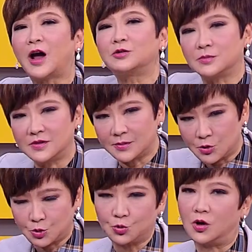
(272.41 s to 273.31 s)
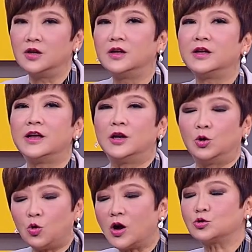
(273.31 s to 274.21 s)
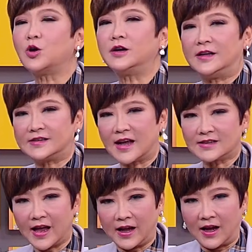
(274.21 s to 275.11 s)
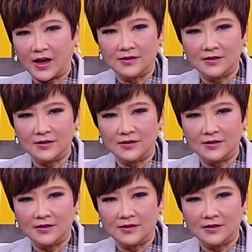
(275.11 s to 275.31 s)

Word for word: 为什么这么做。如果说你站在